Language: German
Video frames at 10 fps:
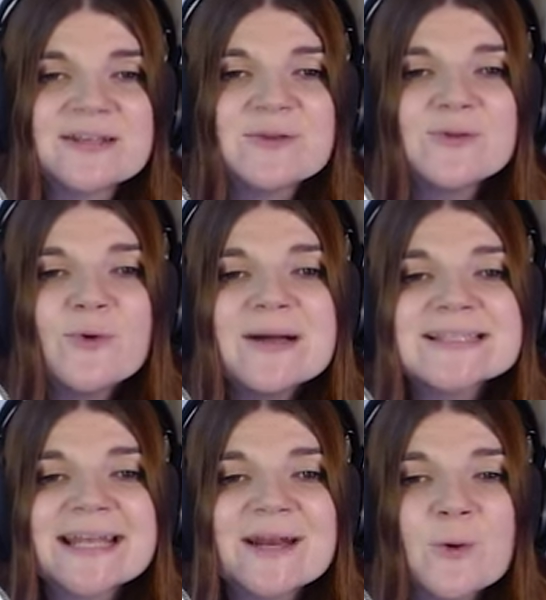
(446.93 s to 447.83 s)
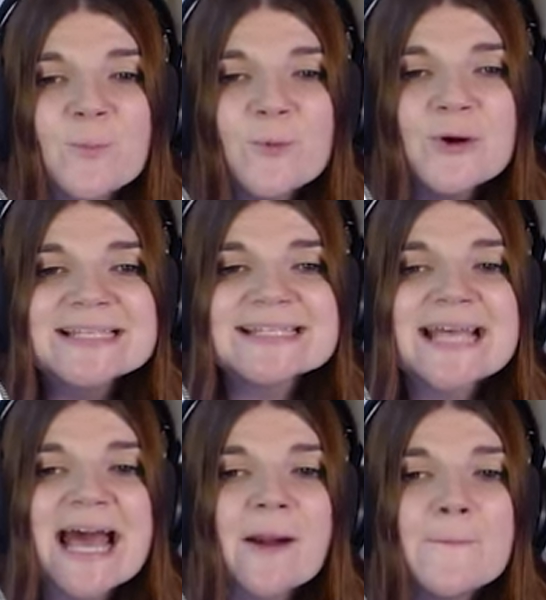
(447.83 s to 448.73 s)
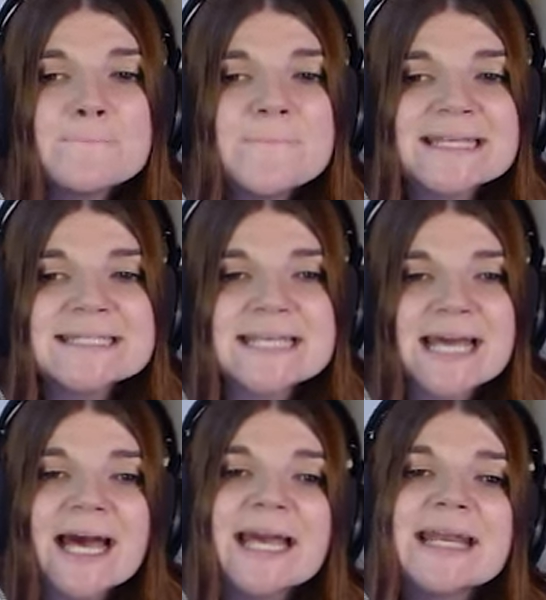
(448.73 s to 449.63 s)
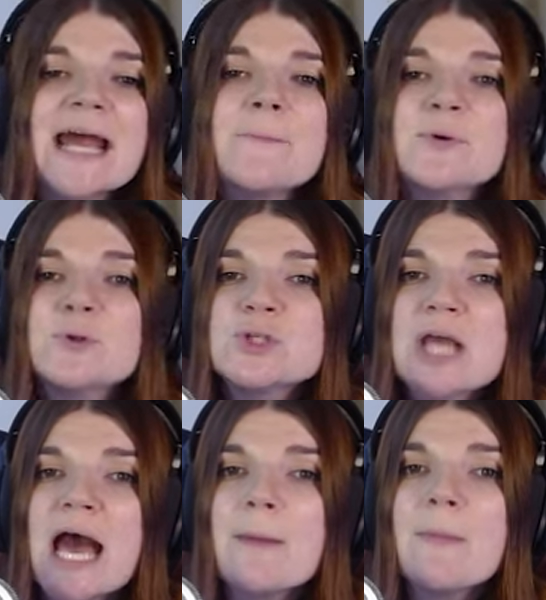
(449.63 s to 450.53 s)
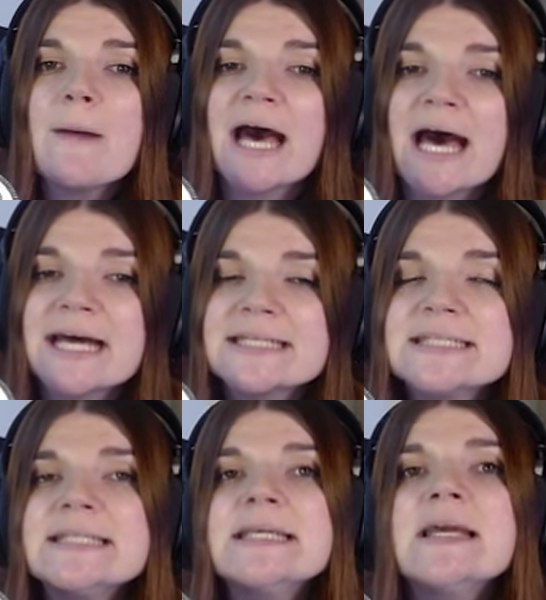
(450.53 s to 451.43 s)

wird Noah seinen Geburtstag mit einer Pyjama-Party